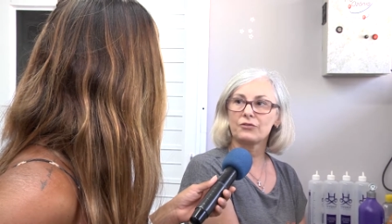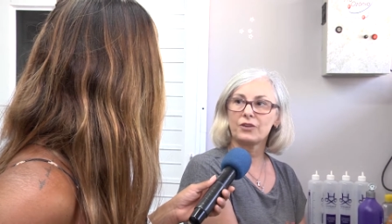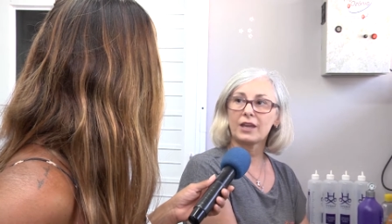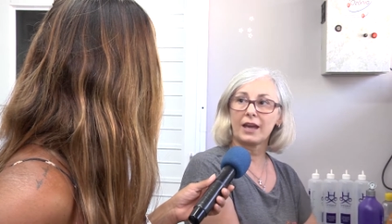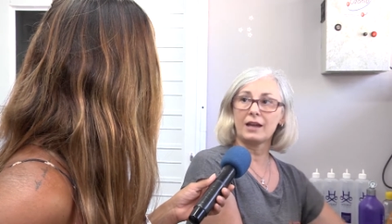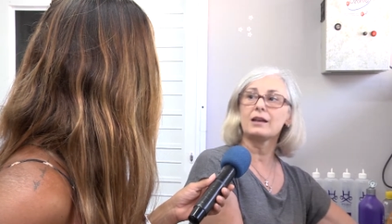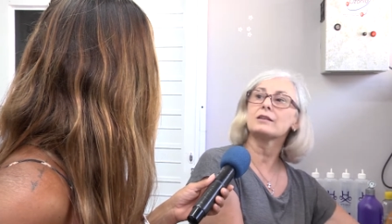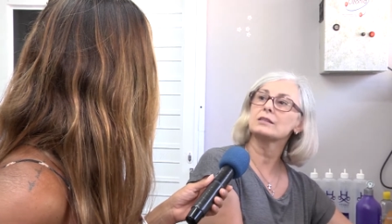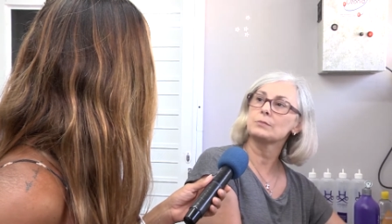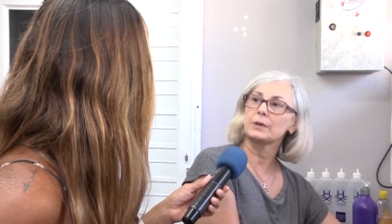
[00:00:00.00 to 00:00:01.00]
ficar
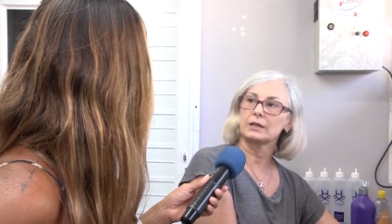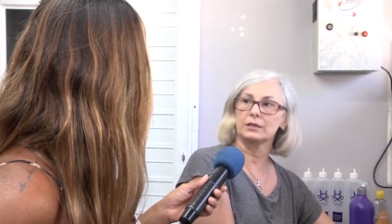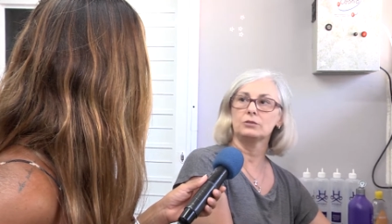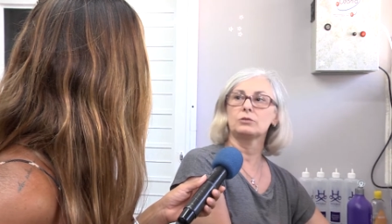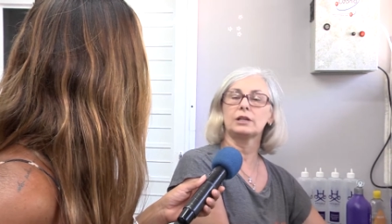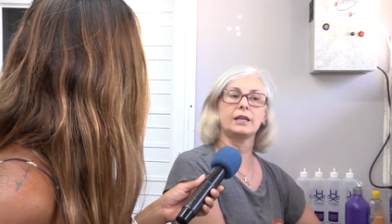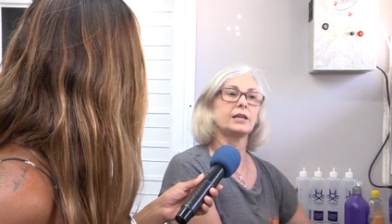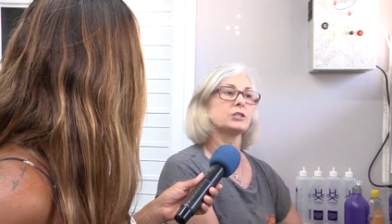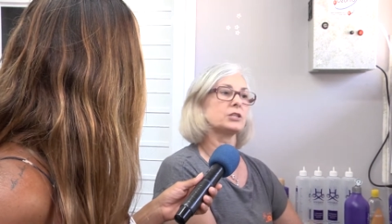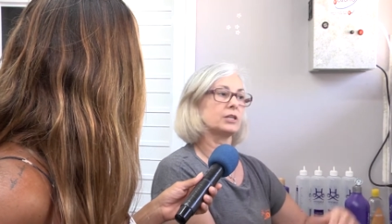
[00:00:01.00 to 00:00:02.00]
esperando o
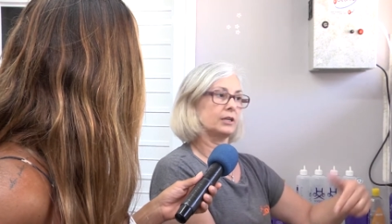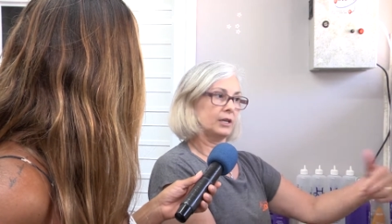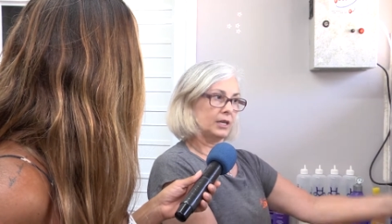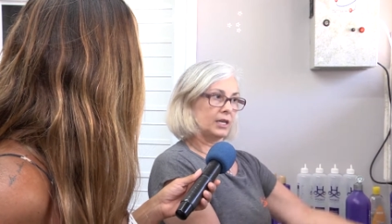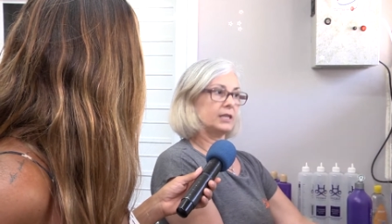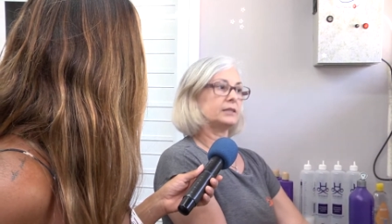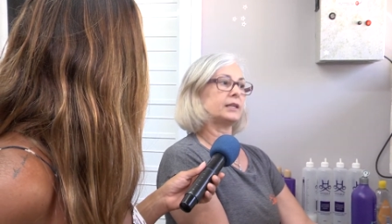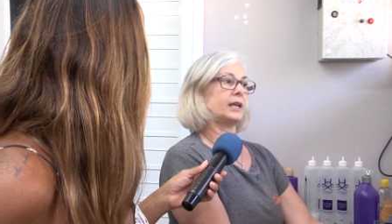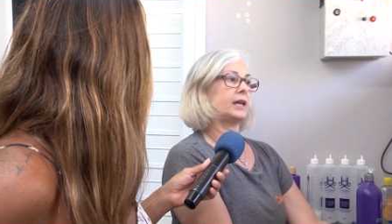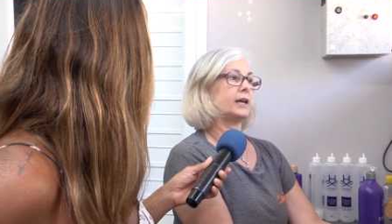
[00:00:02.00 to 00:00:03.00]
cliente
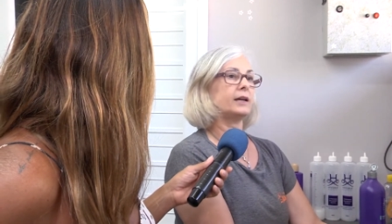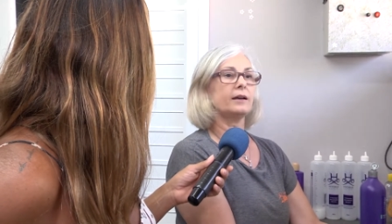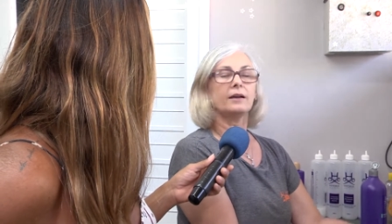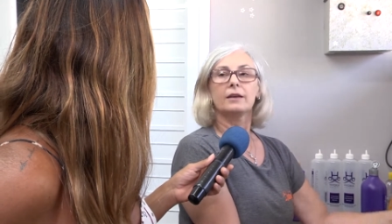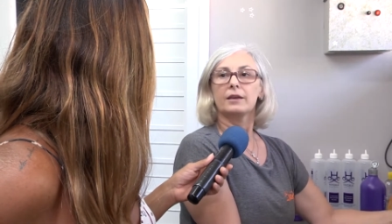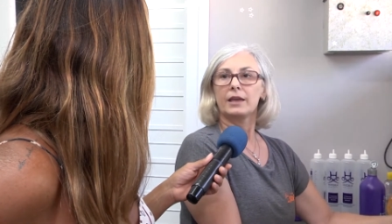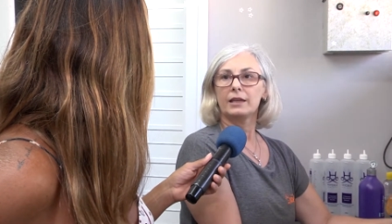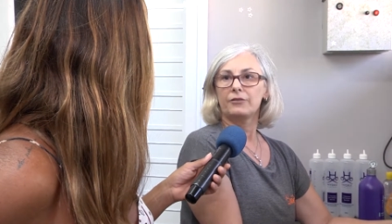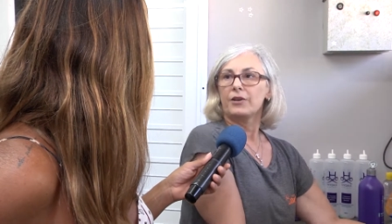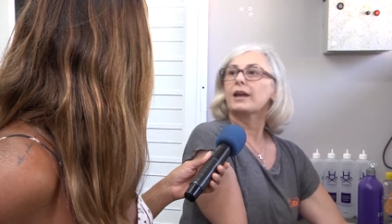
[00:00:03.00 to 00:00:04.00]
entrega
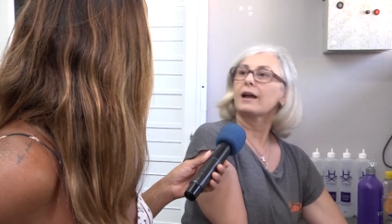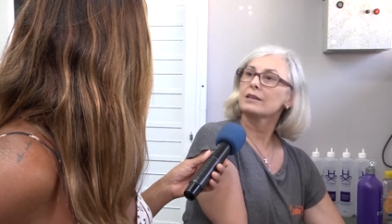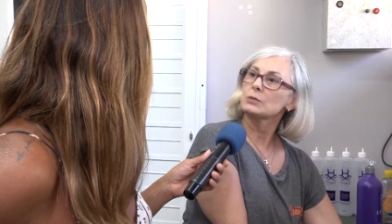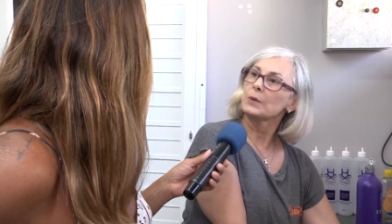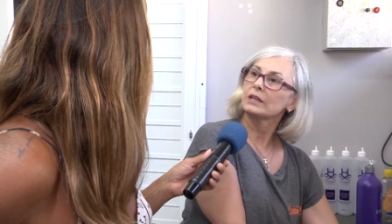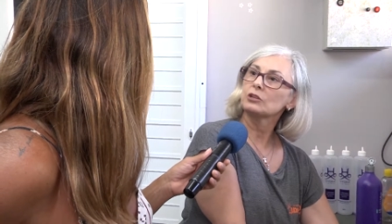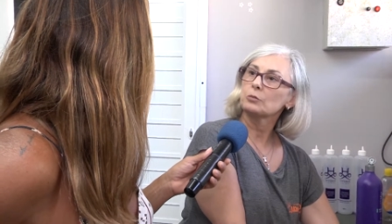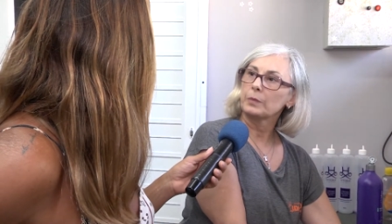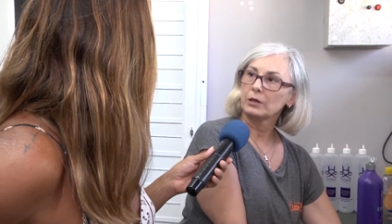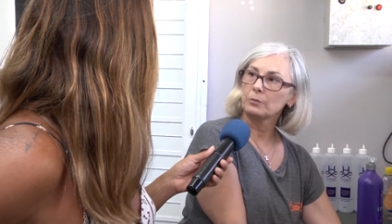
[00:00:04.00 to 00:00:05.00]
ele ficar esperando
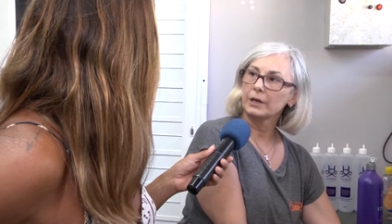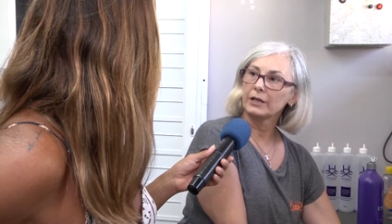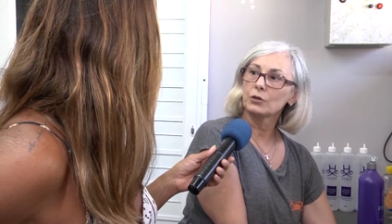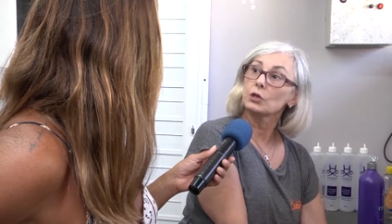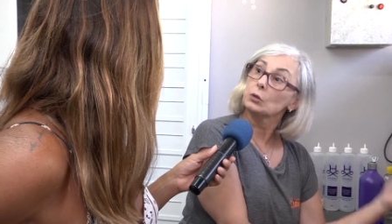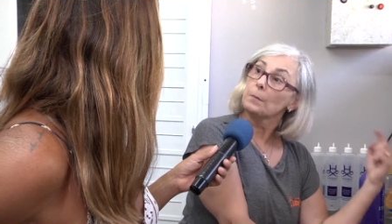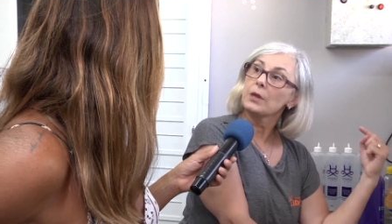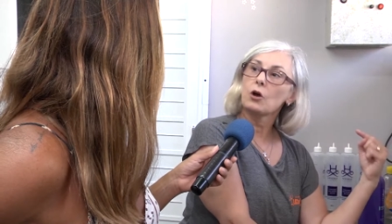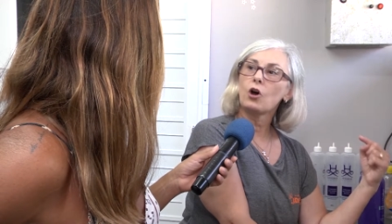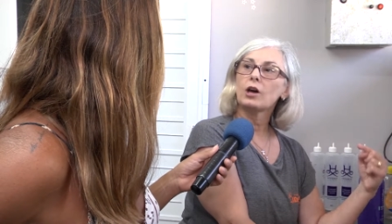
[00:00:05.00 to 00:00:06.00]
pelo banho e o
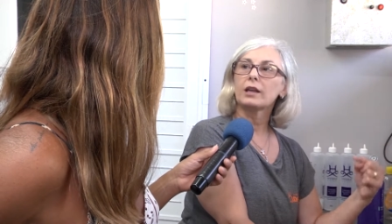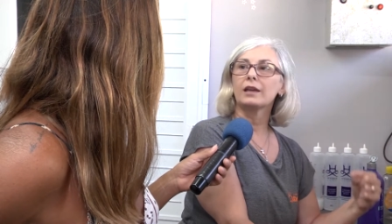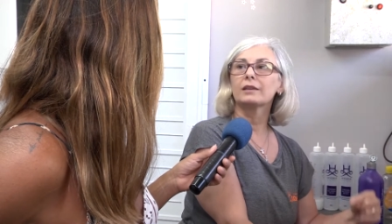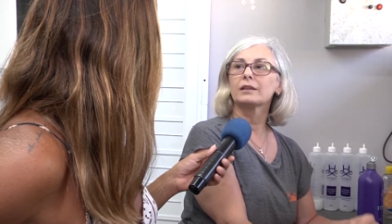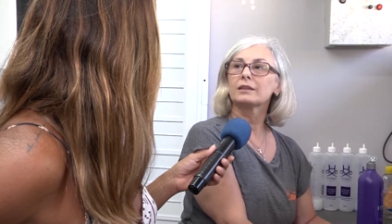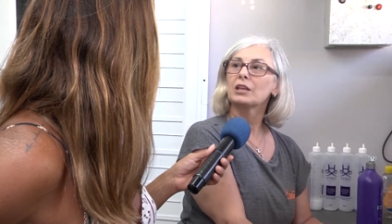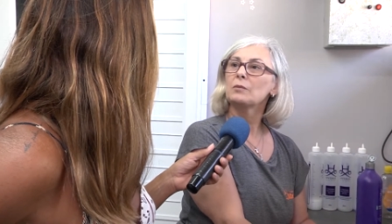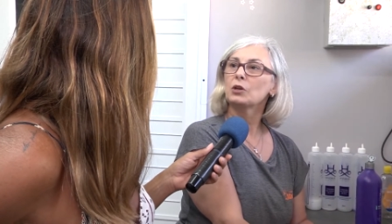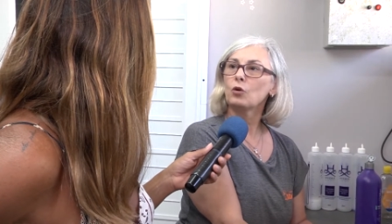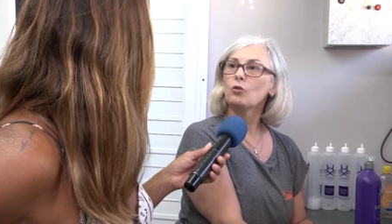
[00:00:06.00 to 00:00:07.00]
pior ainda,
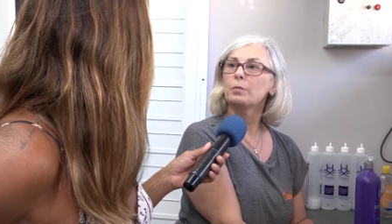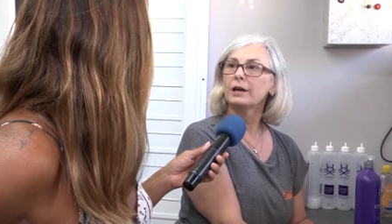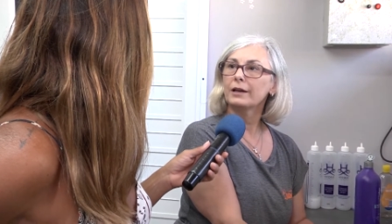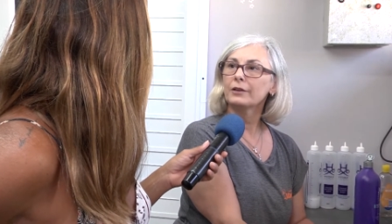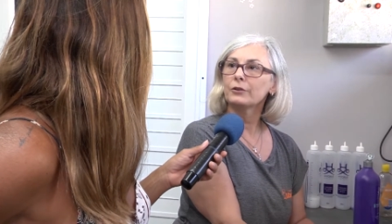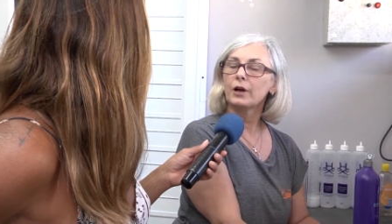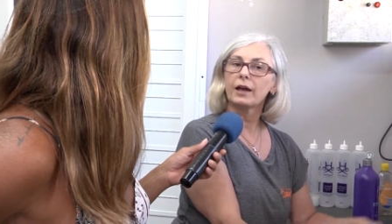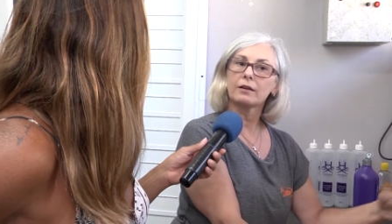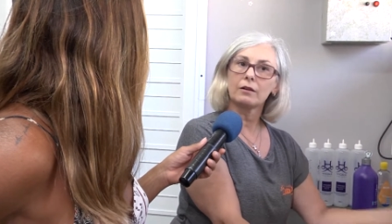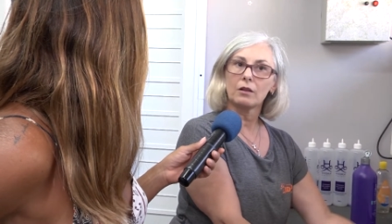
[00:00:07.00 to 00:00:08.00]
terminou o banho,
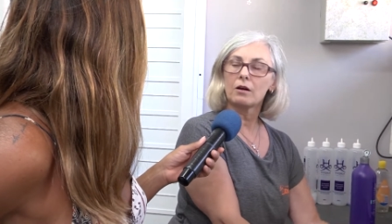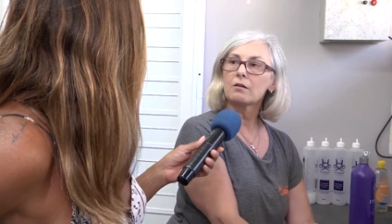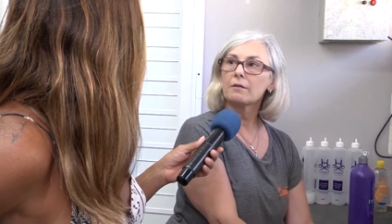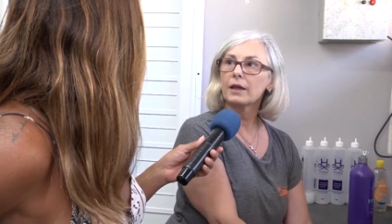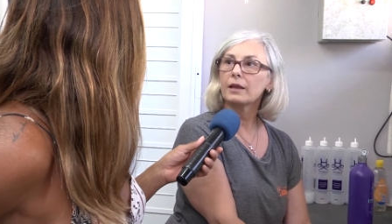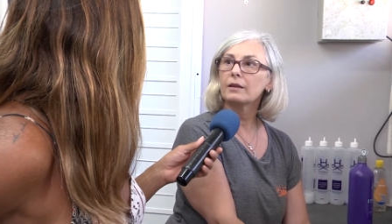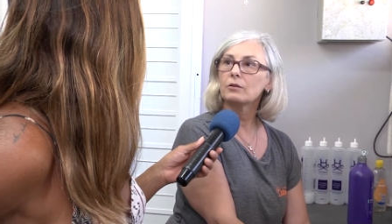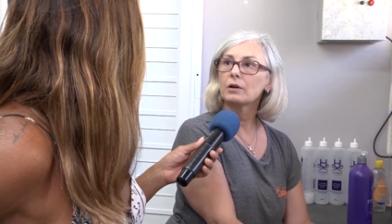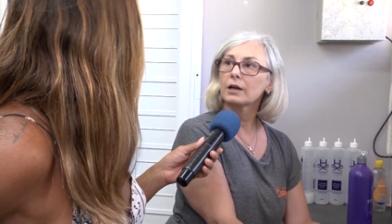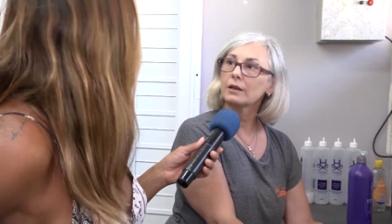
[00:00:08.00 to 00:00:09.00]
aí colocam ele
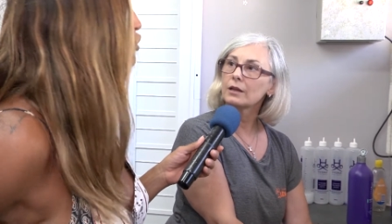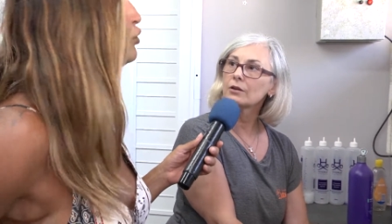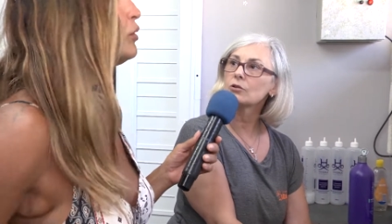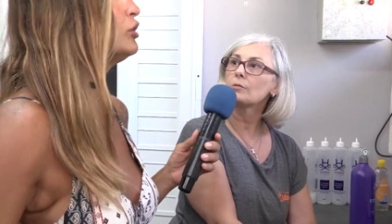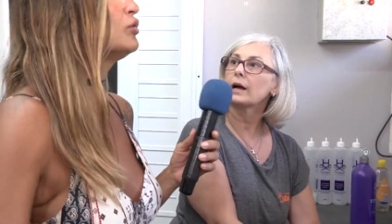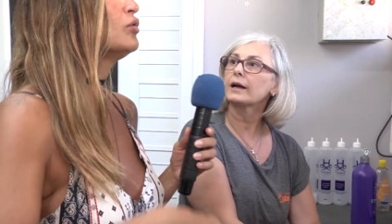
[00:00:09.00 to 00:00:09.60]
num canil, numa